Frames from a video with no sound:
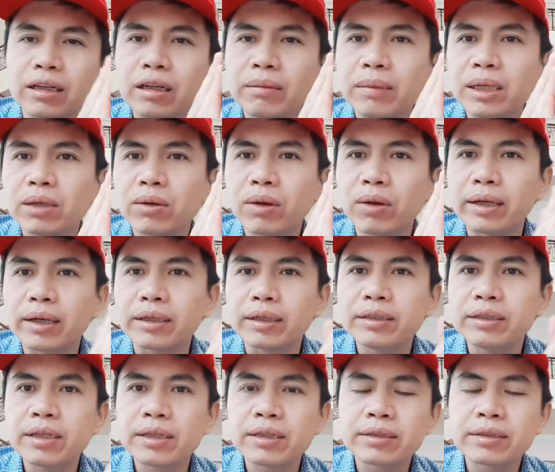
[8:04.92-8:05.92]
bình luận,
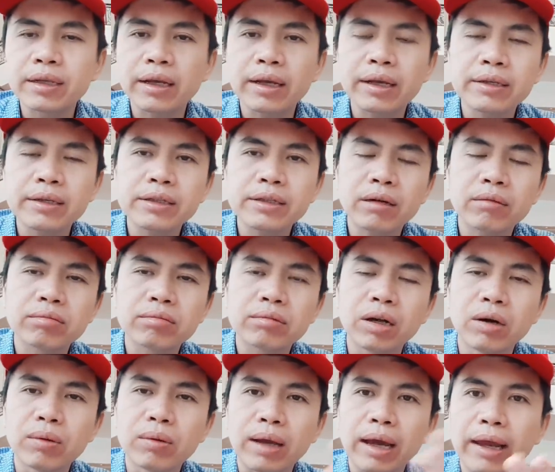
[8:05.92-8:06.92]
những chia sẻ trong
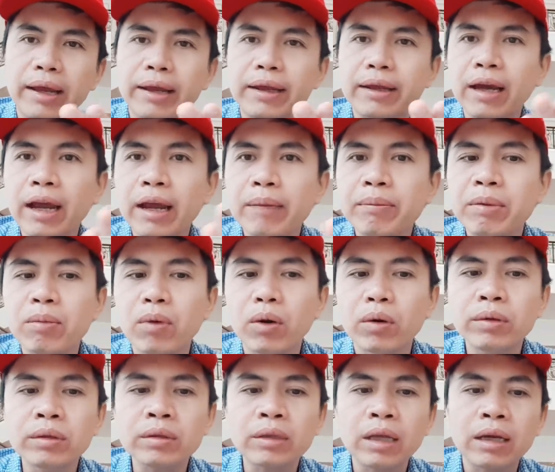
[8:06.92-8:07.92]
đầu ngày
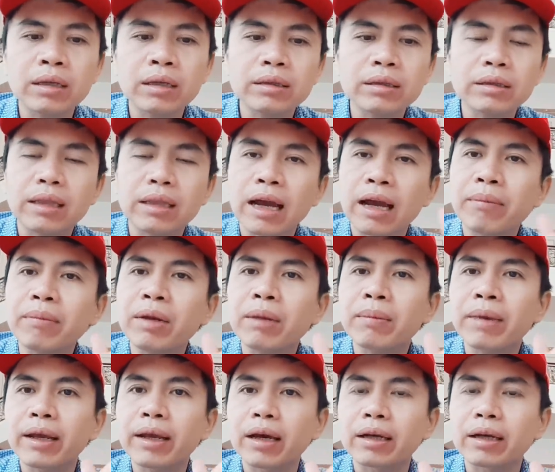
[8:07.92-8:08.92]
24 tháng 8 năm
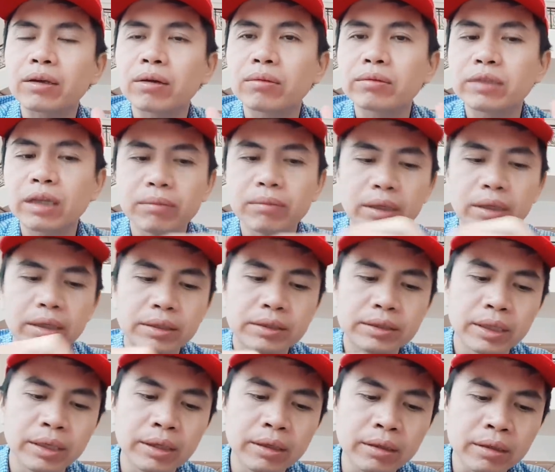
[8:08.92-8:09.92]

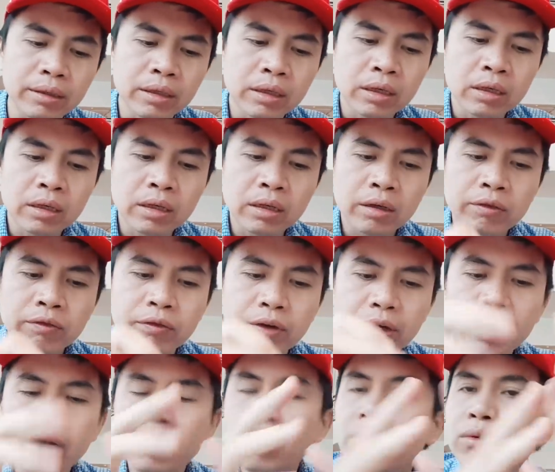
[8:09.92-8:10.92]
2019 với
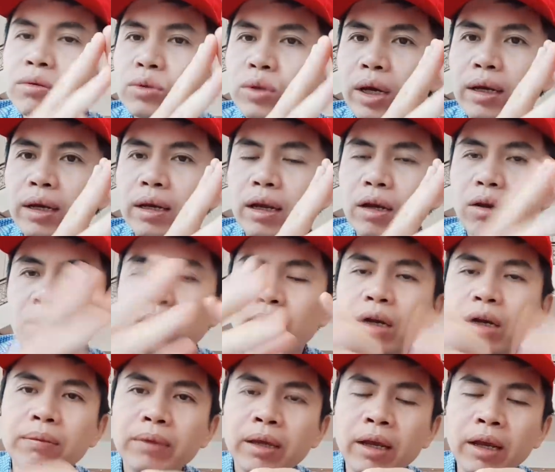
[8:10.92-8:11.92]
cái câu chuyện là cung
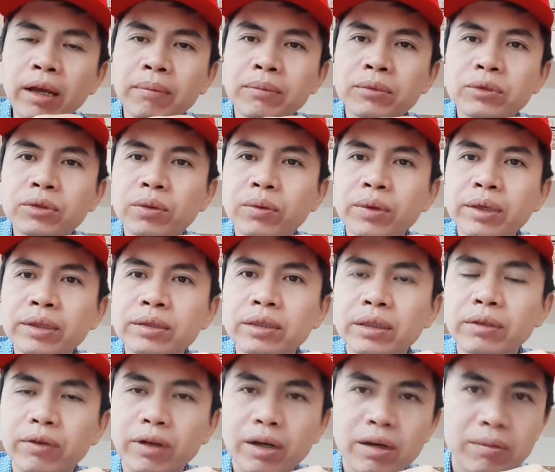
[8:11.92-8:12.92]
cấp thêm cho quý anh
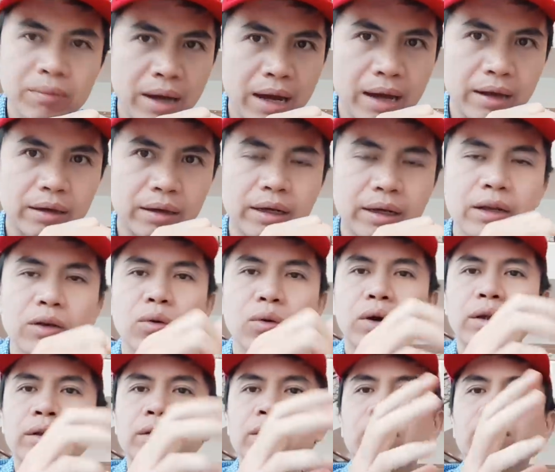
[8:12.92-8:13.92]
chị và các bạn cái
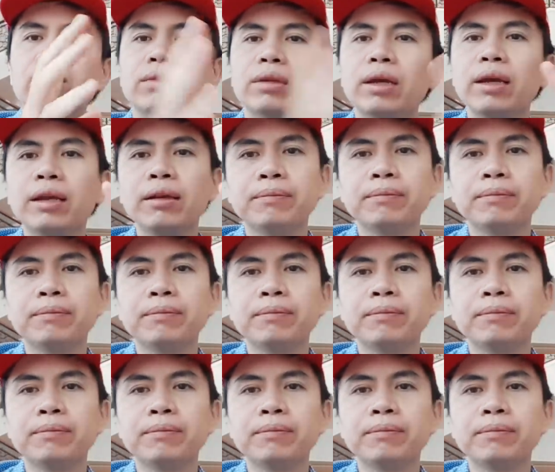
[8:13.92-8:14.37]
nguồn thông tin,